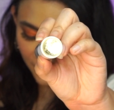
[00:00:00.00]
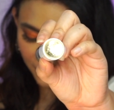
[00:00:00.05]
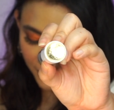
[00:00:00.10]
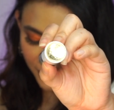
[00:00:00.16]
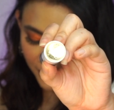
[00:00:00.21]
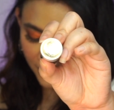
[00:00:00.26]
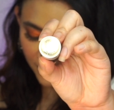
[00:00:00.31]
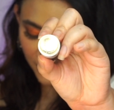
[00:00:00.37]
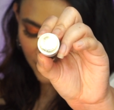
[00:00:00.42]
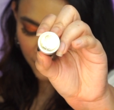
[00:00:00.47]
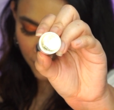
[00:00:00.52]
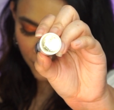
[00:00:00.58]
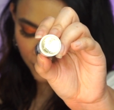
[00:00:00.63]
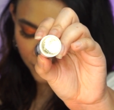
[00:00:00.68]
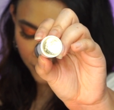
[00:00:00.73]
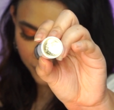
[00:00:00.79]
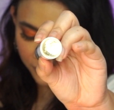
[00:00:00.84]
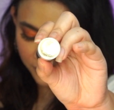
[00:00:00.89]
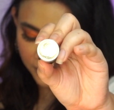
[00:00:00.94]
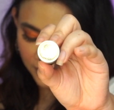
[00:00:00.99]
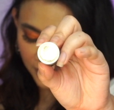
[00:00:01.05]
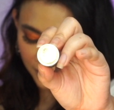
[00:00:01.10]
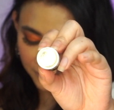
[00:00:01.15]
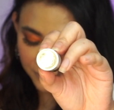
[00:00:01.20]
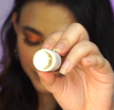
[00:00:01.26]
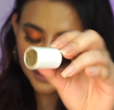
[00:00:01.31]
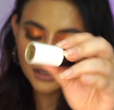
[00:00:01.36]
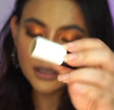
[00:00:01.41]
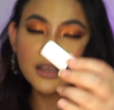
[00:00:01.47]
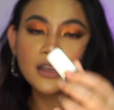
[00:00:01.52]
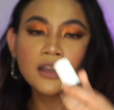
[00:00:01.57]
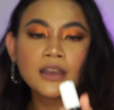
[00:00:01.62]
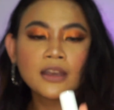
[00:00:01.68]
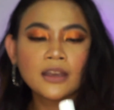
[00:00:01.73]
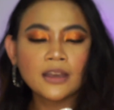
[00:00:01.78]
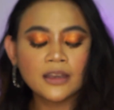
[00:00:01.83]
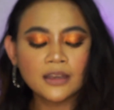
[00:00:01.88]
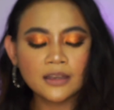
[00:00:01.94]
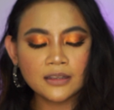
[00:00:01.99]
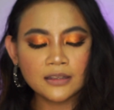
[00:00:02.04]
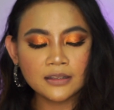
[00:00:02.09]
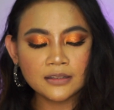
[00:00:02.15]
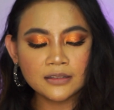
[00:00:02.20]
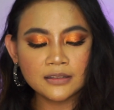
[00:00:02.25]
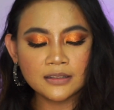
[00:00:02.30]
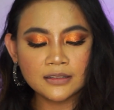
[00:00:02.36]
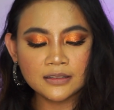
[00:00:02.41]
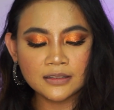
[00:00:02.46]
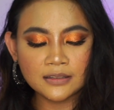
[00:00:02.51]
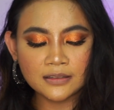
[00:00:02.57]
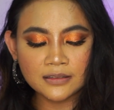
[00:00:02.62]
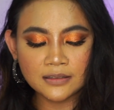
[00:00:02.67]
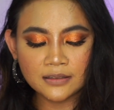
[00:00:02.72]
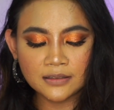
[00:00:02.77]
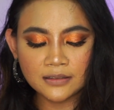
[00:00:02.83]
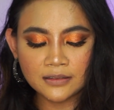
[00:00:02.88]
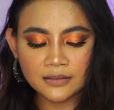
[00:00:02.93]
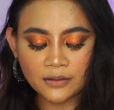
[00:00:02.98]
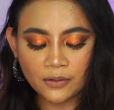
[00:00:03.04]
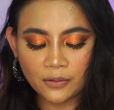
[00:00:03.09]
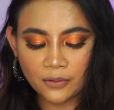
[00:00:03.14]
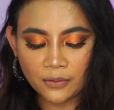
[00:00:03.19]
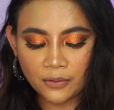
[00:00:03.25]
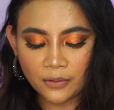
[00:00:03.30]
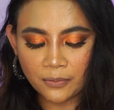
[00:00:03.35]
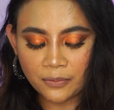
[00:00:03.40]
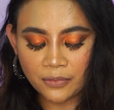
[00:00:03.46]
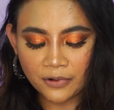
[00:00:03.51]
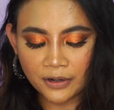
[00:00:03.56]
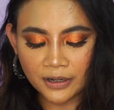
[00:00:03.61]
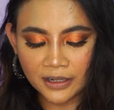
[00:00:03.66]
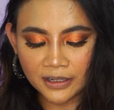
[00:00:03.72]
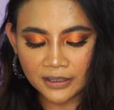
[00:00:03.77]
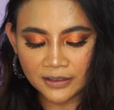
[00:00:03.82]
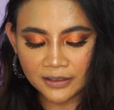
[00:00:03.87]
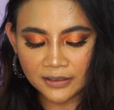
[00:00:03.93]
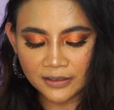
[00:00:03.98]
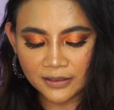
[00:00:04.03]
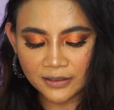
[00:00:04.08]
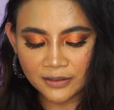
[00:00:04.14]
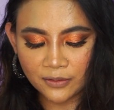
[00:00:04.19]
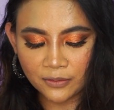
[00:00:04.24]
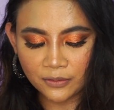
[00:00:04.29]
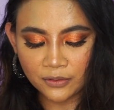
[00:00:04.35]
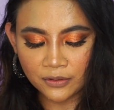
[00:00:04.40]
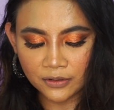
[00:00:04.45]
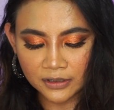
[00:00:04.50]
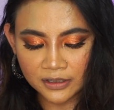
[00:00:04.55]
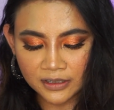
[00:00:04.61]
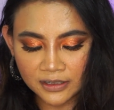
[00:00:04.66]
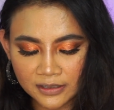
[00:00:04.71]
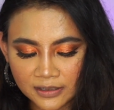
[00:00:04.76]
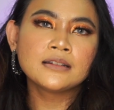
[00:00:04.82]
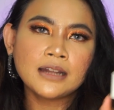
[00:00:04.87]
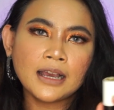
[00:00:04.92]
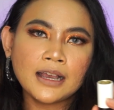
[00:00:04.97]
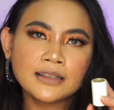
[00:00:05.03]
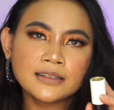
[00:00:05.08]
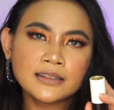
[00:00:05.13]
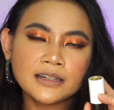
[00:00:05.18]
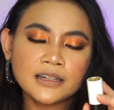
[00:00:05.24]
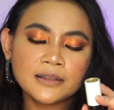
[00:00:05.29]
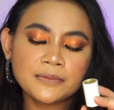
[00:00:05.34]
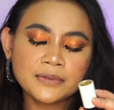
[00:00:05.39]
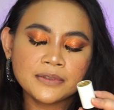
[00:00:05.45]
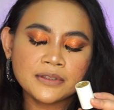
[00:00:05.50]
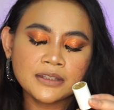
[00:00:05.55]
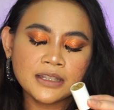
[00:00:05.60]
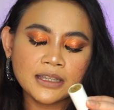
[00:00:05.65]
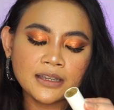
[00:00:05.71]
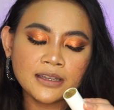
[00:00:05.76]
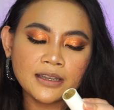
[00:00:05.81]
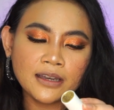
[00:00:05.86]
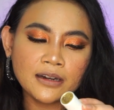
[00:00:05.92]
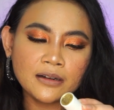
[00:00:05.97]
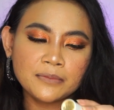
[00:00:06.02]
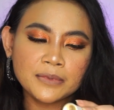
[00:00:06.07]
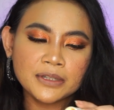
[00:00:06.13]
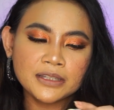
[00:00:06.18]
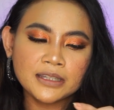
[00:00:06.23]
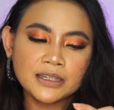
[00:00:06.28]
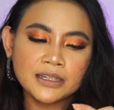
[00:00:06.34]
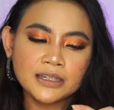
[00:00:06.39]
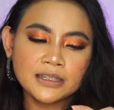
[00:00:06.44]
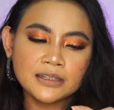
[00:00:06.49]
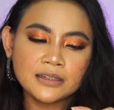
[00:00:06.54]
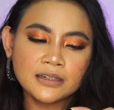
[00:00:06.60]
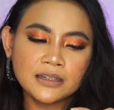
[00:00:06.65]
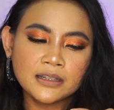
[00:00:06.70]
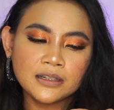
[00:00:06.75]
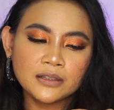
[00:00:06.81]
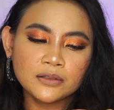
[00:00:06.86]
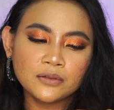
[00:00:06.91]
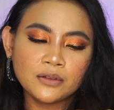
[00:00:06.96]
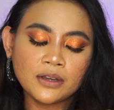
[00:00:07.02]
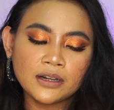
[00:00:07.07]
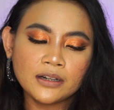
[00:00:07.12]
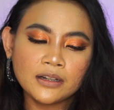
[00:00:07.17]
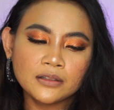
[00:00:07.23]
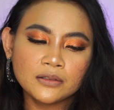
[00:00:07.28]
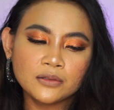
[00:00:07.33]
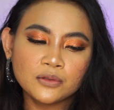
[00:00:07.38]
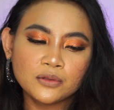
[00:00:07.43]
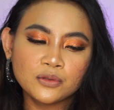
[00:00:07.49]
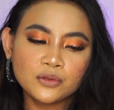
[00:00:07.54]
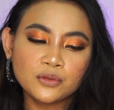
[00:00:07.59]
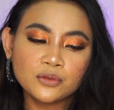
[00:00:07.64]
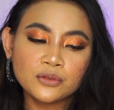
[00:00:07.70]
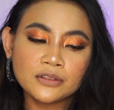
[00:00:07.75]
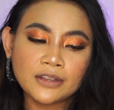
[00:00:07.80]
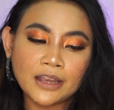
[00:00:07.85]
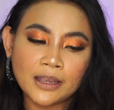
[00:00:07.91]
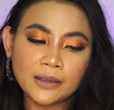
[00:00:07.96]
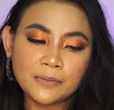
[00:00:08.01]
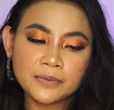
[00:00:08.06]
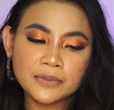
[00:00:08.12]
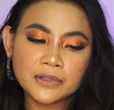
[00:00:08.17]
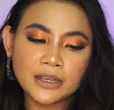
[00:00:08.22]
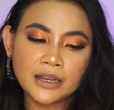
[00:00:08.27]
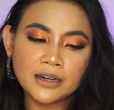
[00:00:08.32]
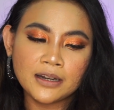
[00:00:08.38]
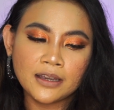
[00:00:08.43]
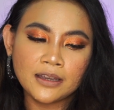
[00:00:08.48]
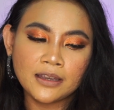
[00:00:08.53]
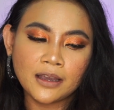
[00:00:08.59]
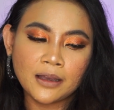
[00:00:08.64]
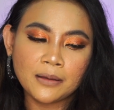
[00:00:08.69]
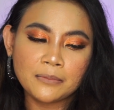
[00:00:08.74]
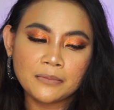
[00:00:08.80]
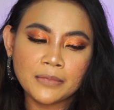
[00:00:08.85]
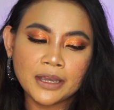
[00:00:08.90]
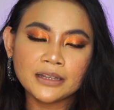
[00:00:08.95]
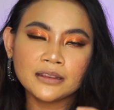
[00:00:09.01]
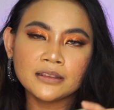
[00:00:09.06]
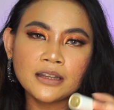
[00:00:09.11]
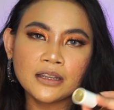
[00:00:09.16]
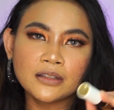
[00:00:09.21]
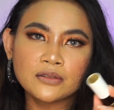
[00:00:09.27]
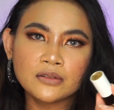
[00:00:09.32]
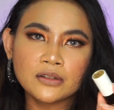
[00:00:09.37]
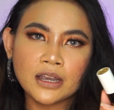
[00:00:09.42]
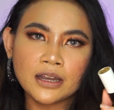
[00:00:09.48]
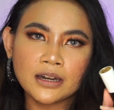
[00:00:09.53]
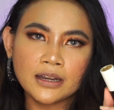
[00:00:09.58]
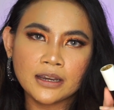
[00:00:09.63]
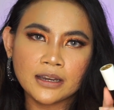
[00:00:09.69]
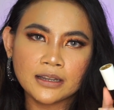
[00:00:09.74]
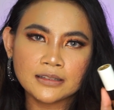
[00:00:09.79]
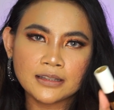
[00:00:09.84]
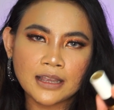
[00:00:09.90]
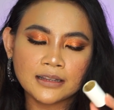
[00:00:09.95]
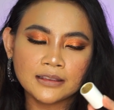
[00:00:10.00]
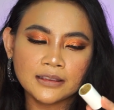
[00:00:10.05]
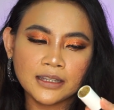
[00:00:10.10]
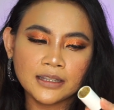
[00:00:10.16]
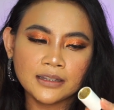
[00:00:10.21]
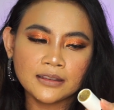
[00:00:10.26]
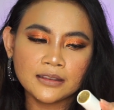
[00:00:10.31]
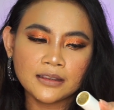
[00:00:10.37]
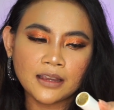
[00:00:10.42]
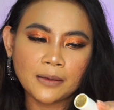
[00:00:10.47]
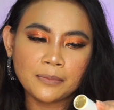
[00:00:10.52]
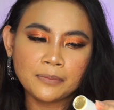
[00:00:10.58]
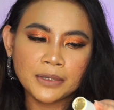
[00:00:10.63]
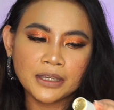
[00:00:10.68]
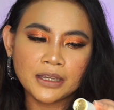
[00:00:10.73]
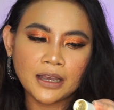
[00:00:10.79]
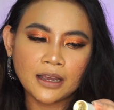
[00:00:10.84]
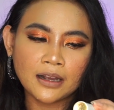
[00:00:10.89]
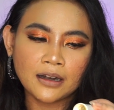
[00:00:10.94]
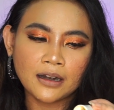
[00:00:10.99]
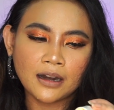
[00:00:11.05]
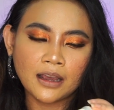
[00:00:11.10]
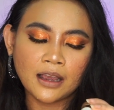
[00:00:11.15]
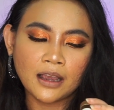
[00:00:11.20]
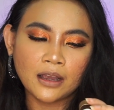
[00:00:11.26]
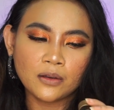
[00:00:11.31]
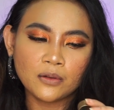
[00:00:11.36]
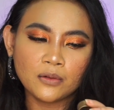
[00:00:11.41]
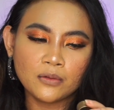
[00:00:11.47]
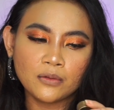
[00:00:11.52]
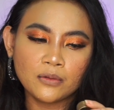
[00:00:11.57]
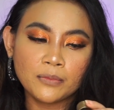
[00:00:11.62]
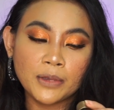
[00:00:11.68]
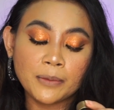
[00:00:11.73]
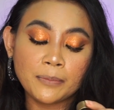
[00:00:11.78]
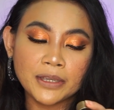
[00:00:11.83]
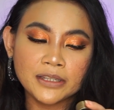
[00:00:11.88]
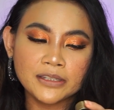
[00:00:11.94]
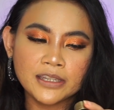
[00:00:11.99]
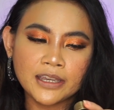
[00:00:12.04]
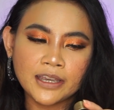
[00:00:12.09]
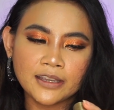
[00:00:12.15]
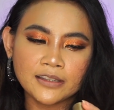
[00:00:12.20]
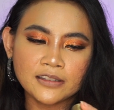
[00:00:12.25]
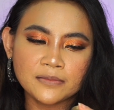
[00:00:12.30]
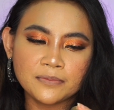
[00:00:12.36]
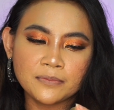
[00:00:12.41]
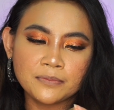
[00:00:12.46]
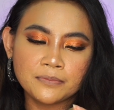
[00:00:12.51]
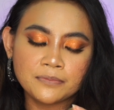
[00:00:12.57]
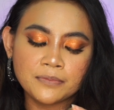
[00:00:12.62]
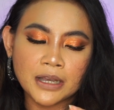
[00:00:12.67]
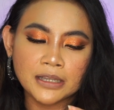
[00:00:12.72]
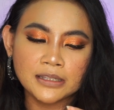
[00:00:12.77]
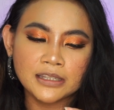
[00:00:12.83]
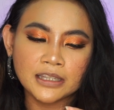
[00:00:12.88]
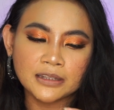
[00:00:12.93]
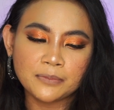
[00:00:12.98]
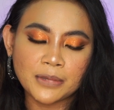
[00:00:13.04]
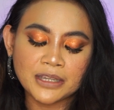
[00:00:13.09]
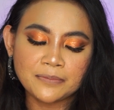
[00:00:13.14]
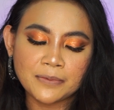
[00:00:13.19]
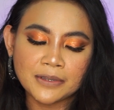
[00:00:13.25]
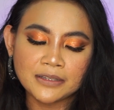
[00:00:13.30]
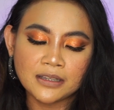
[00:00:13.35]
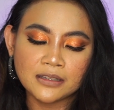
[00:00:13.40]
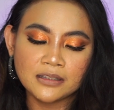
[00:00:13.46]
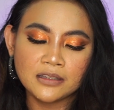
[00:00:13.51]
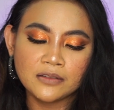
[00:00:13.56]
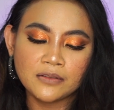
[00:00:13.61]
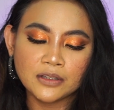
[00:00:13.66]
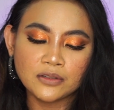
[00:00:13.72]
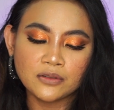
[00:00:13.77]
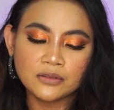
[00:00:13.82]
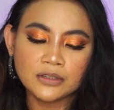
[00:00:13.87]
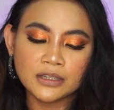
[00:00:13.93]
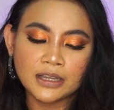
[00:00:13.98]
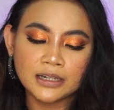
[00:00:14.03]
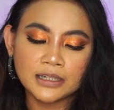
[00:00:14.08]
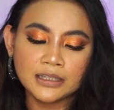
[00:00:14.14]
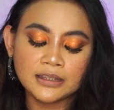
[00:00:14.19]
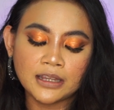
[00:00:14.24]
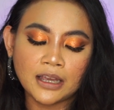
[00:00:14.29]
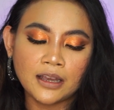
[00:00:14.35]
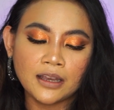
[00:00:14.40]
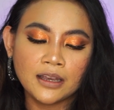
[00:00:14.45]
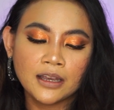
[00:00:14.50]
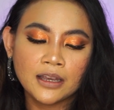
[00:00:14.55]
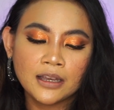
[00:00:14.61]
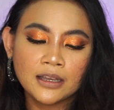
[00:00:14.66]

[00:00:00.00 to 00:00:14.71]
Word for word: kameranya nggak fokus. Tapi this is so pretty, this is so gorgeous. Nah, si lipstick Hermes ini sendiri tuh ada two types, ada yang matte dan juga ada yang satin, tapi karena aku BPJS, budget pas-pasan jiwa sosialita,